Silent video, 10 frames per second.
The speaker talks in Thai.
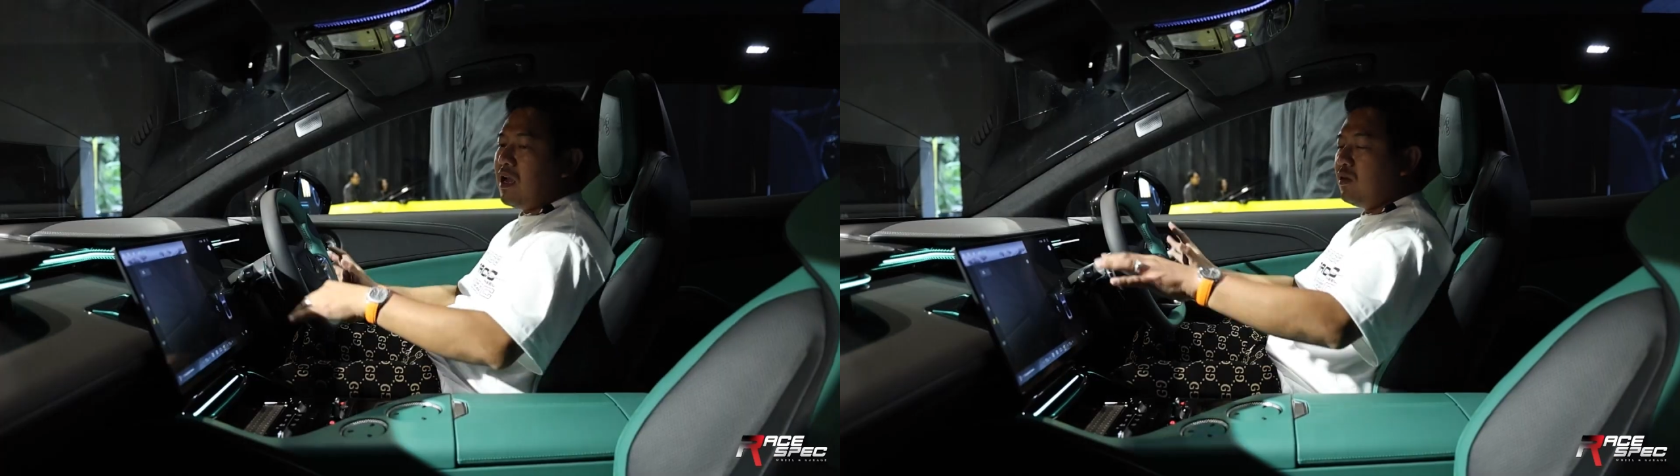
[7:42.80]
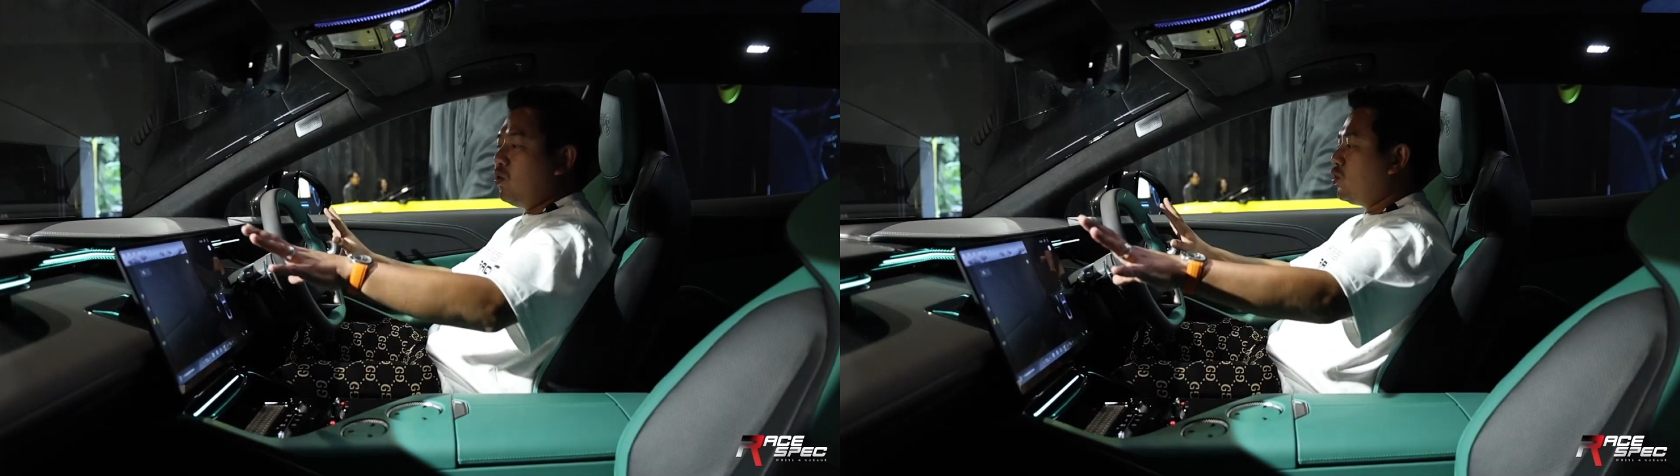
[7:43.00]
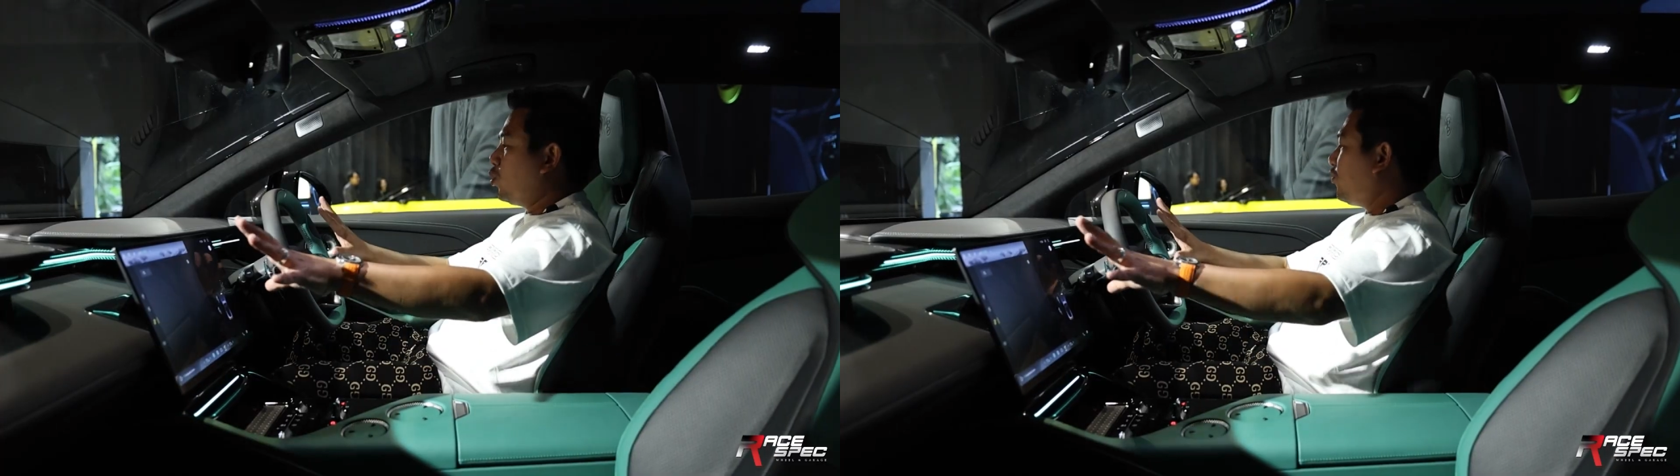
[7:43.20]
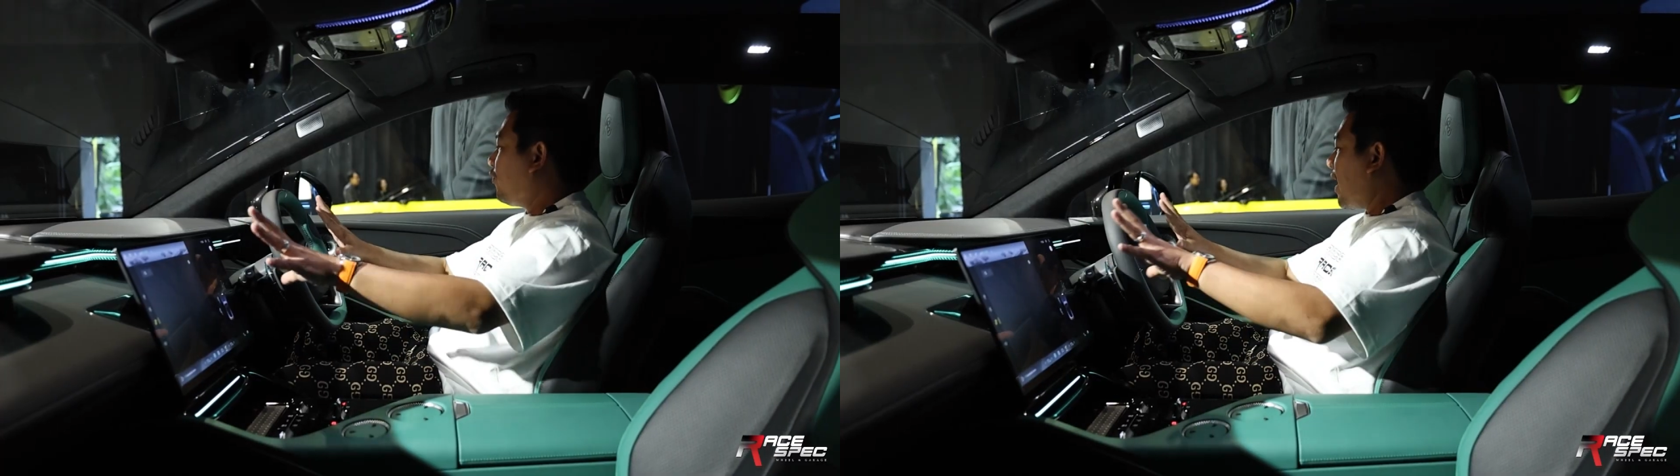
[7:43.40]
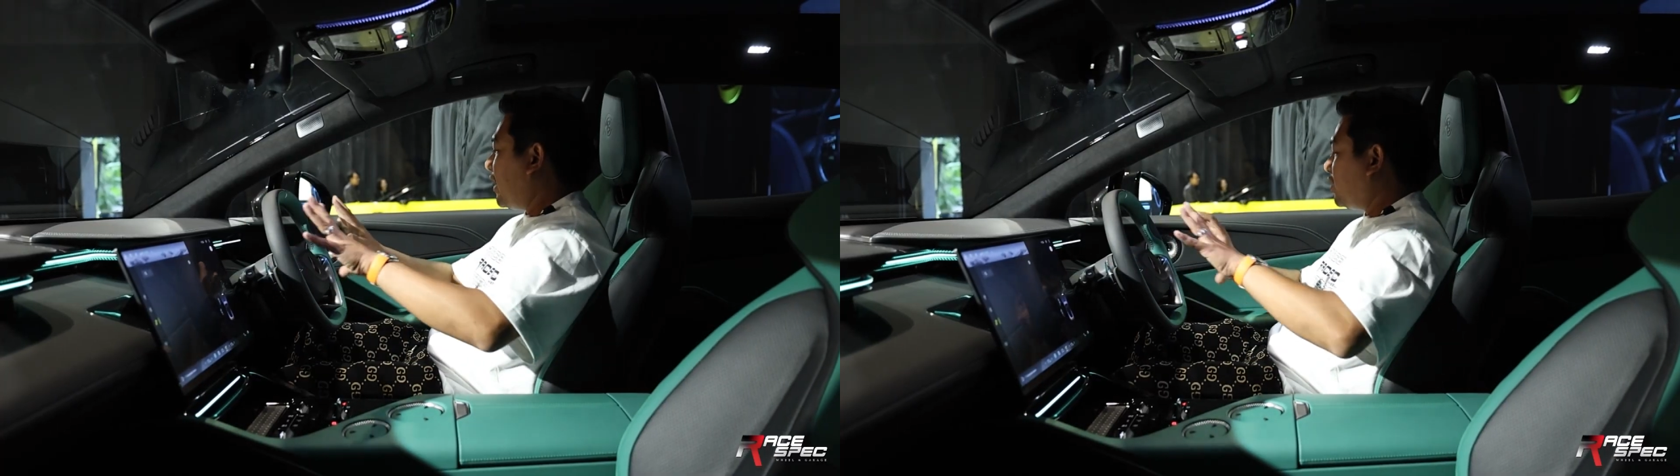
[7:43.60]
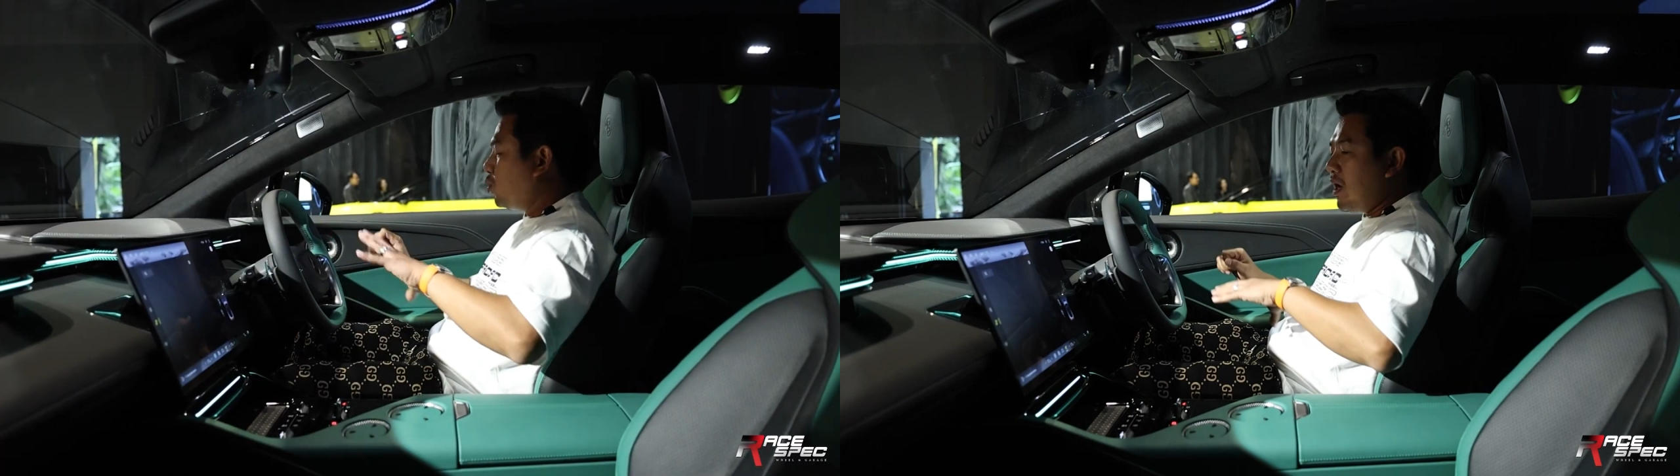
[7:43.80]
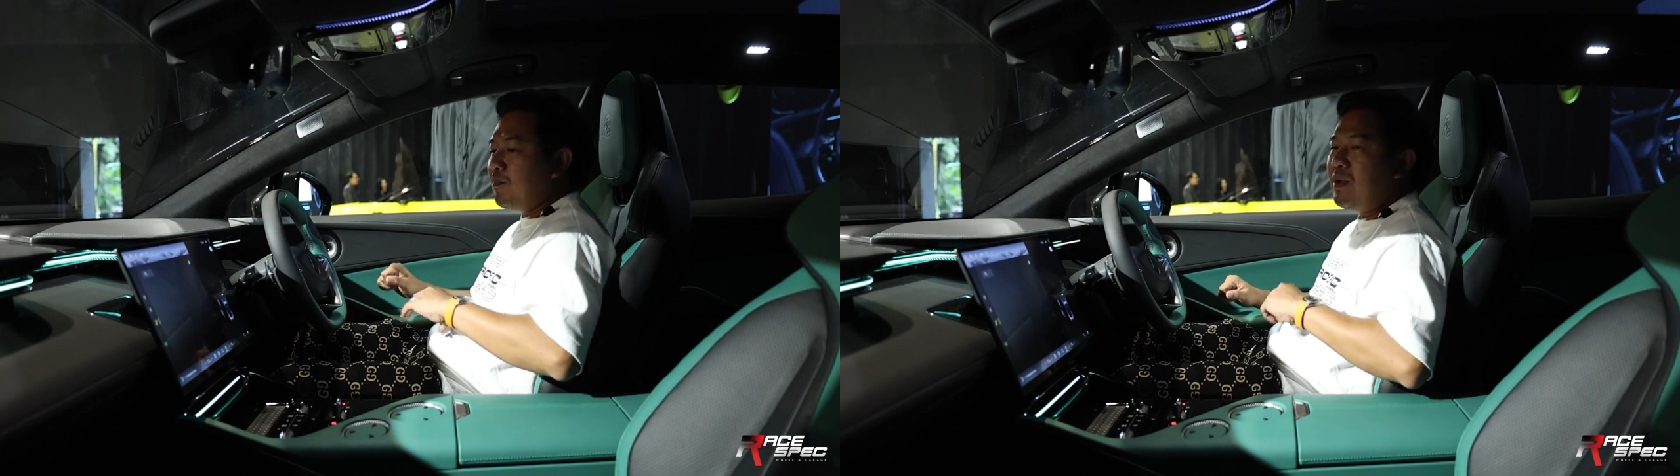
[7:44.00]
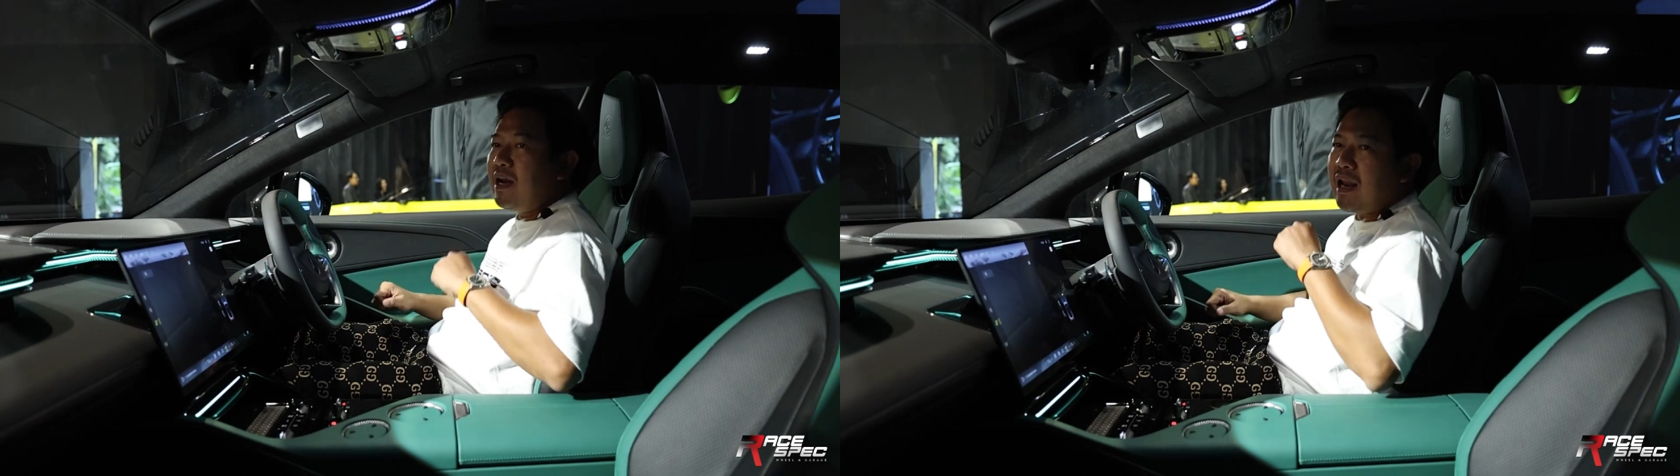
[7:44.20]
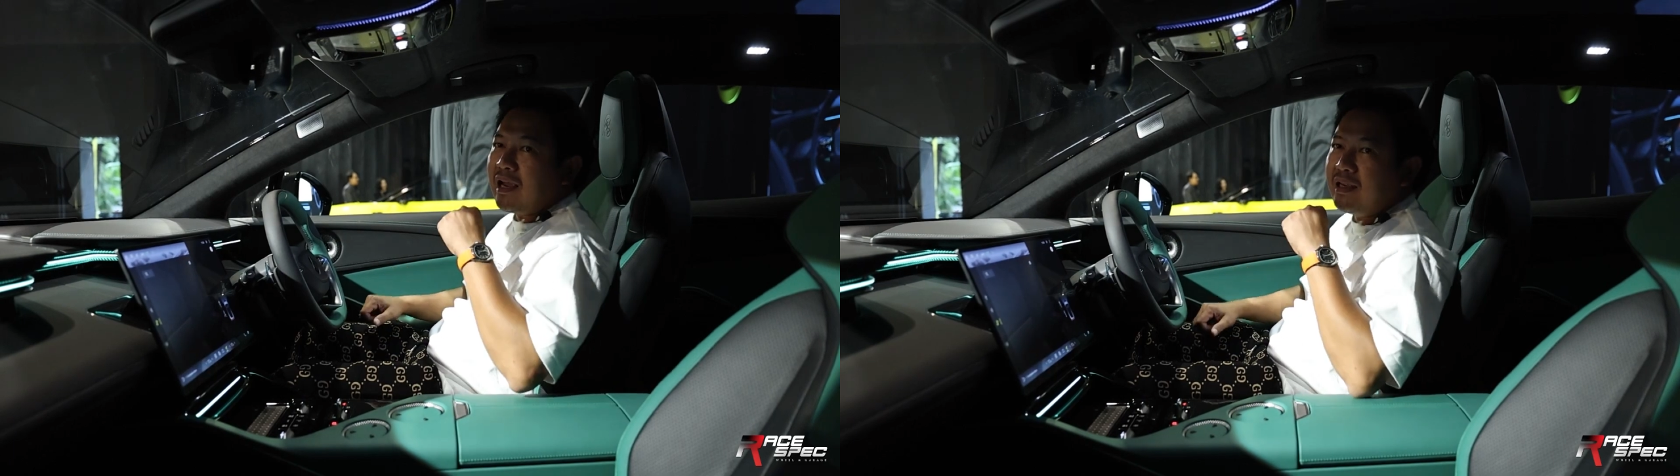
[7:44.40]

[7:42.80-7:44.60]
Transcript: และดูชุดไฟชุดแอมเบียนไล